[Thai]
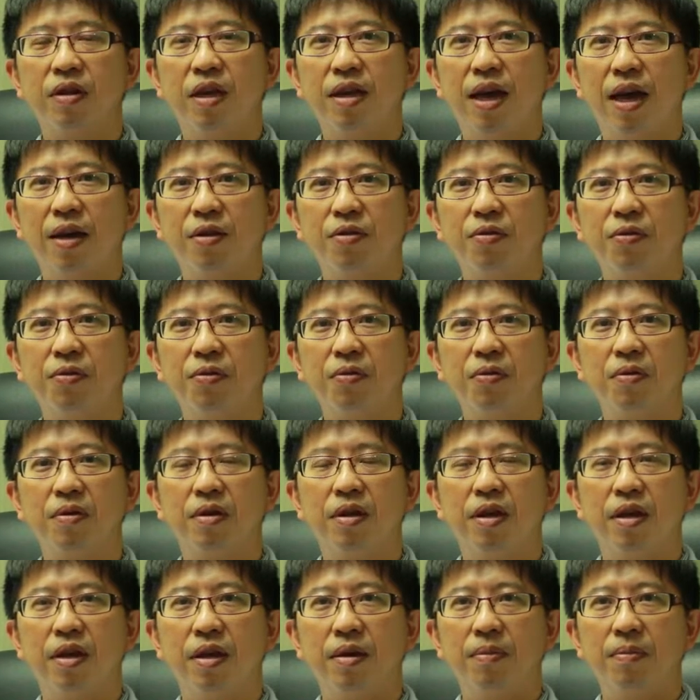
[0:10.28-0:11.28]
ชยางสุข
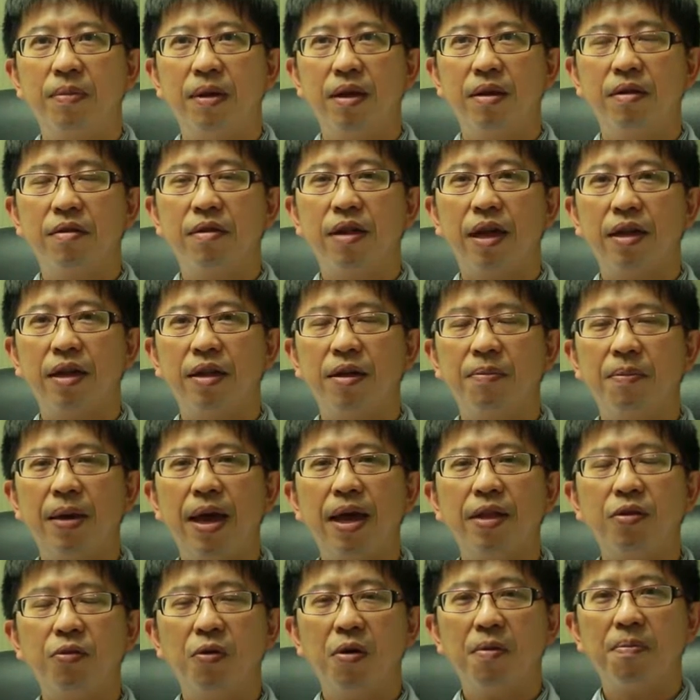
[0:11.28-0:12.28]
เป็นสัญญาแพ
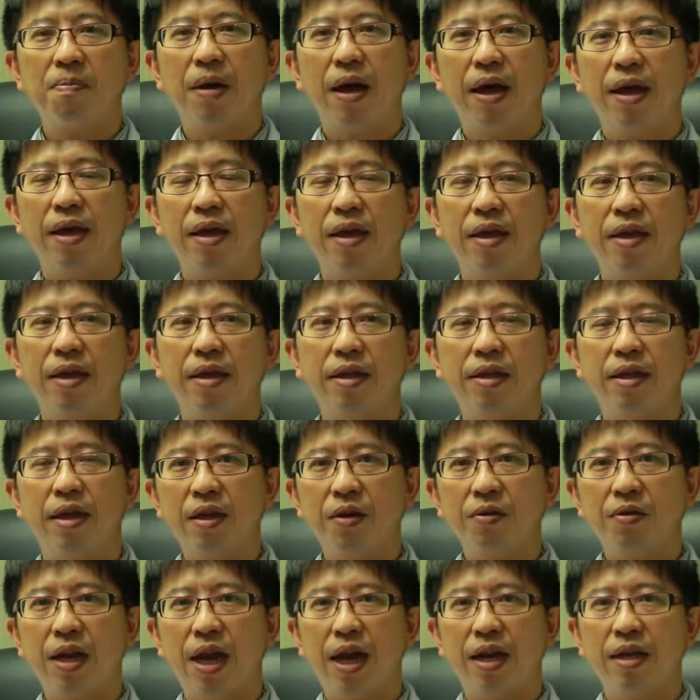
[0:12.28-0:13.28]
ทย์ทั่วไป
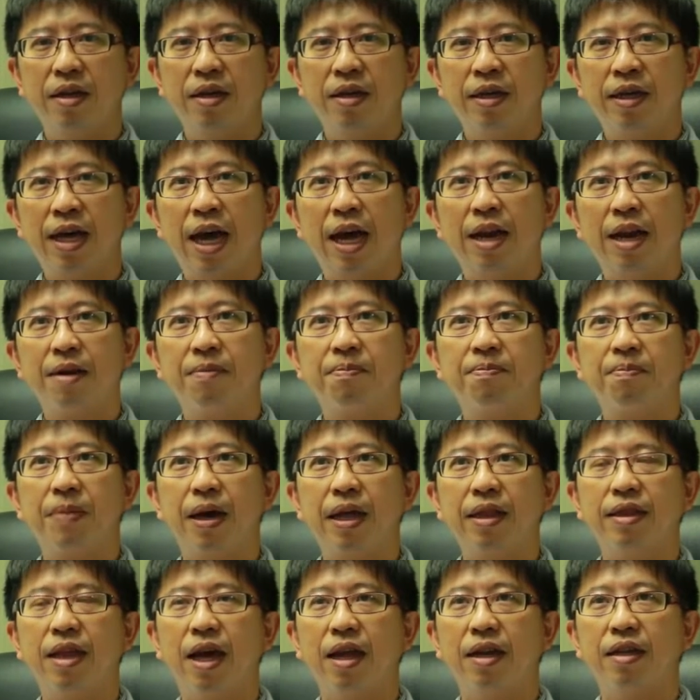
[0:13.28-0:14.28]
เชี่ยวชาญเรื่องการ
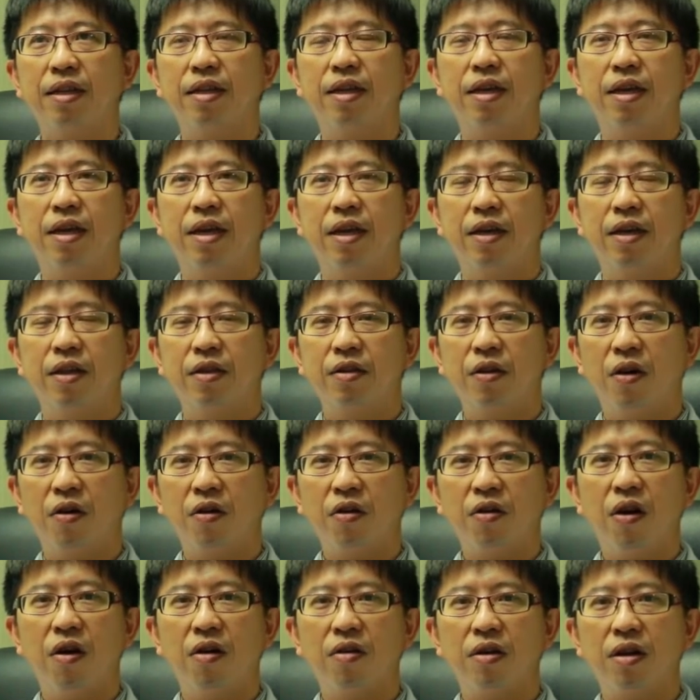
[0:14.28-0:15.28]
ผ่าตัดส่อง
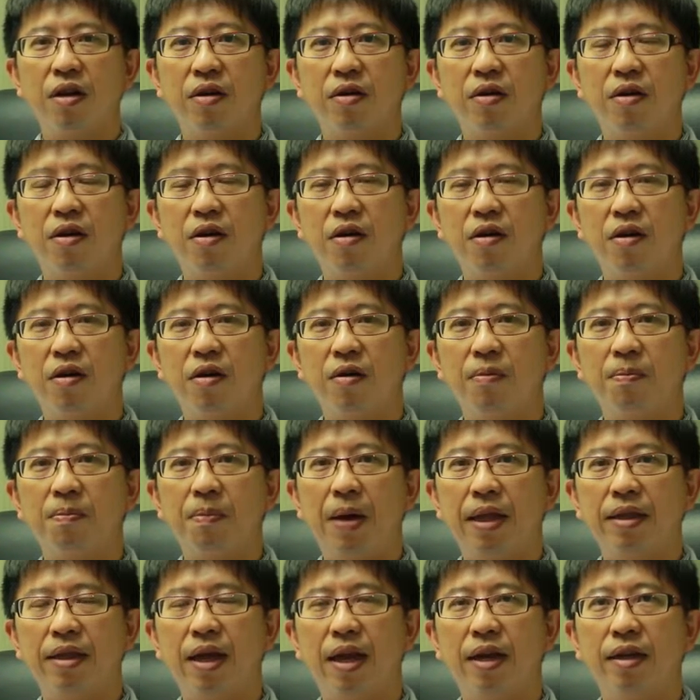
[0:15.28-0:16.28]
กล้องแล้วก็
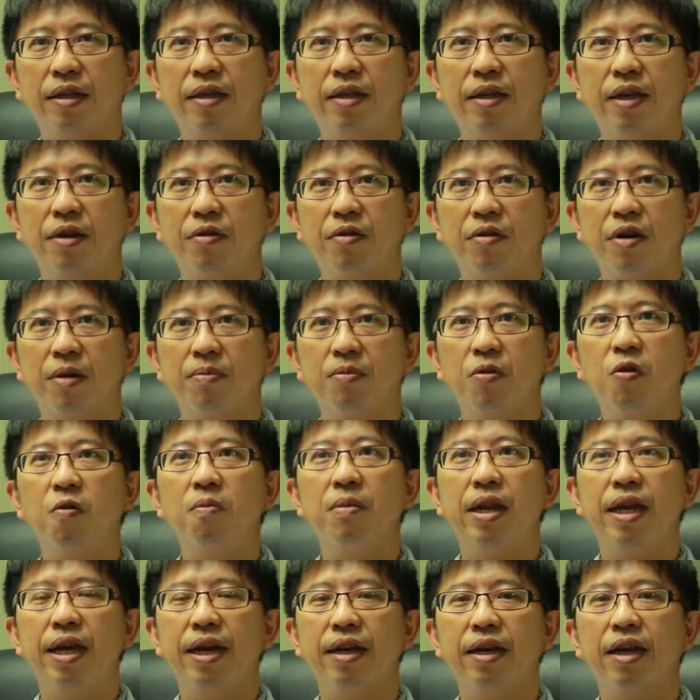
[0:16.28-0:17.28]
ผ่าตัดเกี่ยวกับโรค
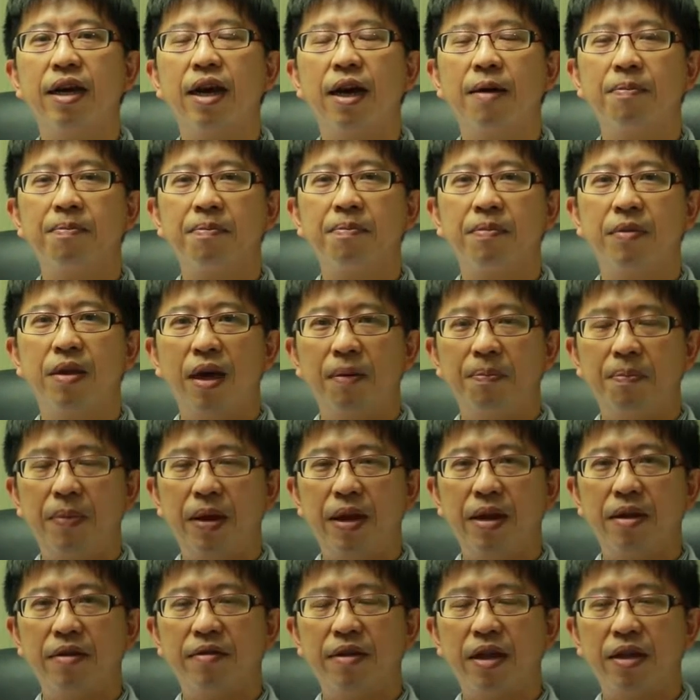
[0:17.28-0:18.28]
มะเร็งนะครับ
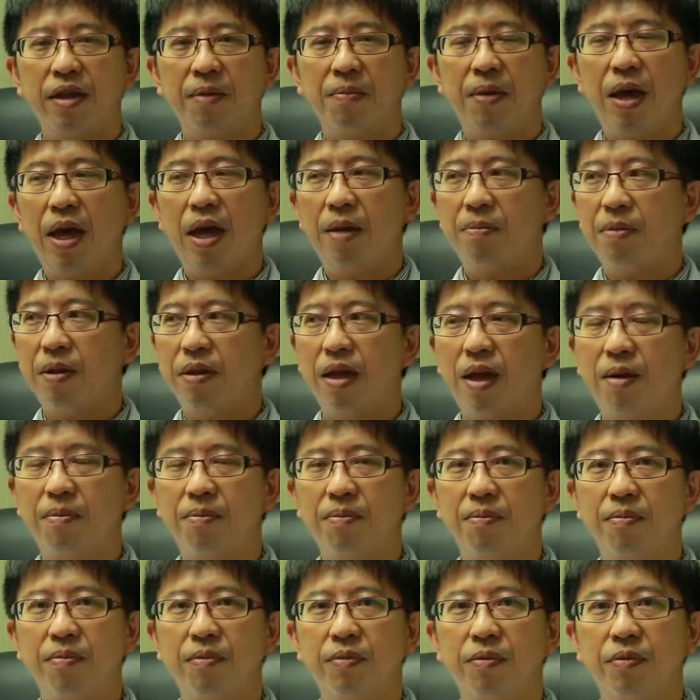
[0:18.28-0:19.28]
เป็นสัญญาแพทย์ประ
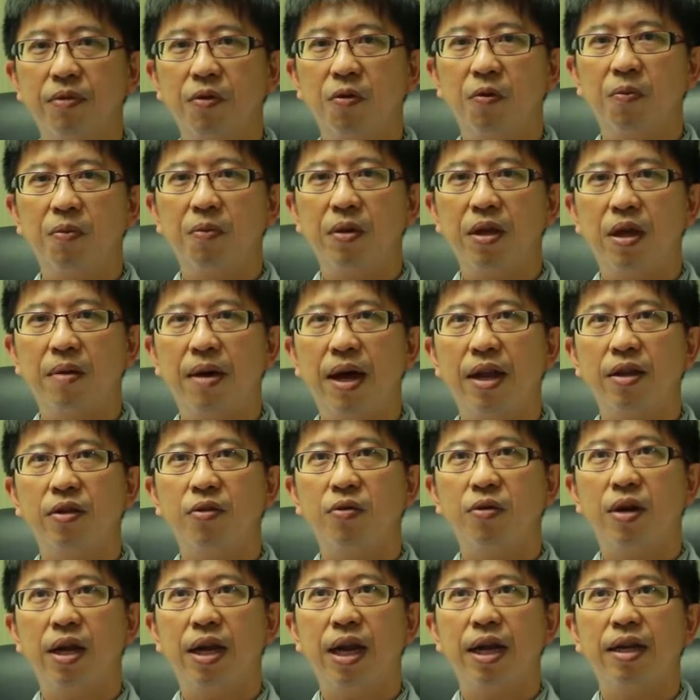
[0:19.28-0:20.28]
จำโรงพยาบาล
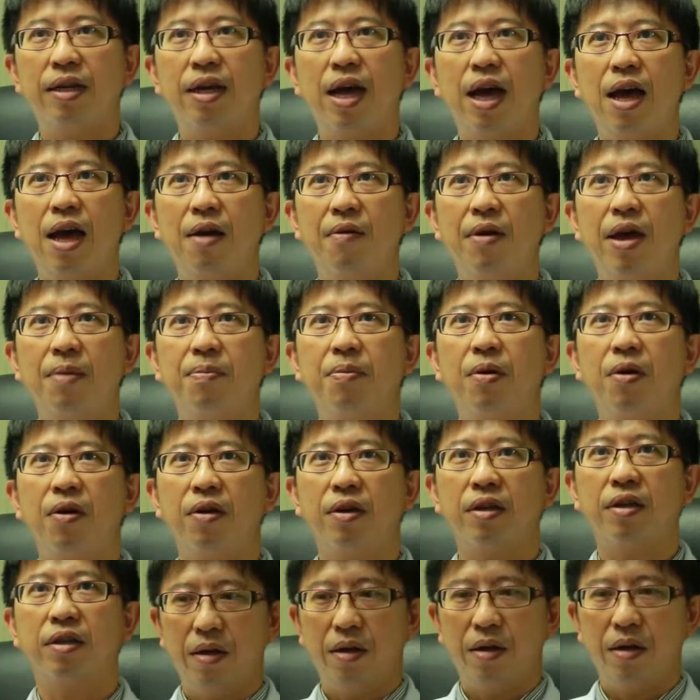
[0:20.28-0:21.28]
จุฬาลัตเก้าแอร์พอ
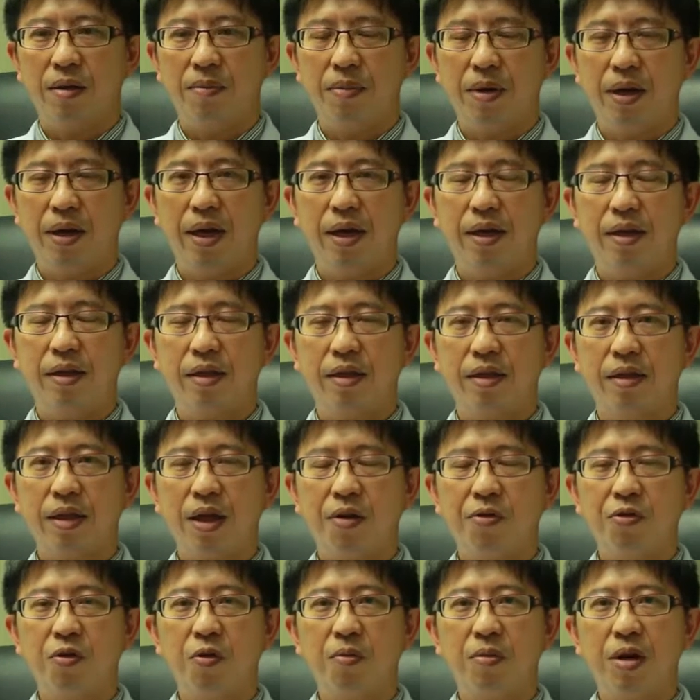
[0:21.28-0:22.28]
ร์ตมะเร็ง
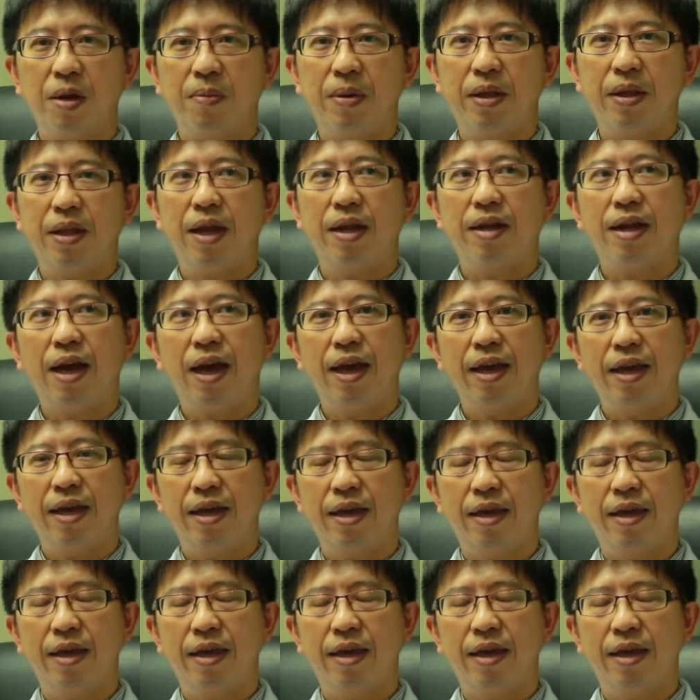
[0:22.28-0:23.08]
เต้านมในประเทศไทย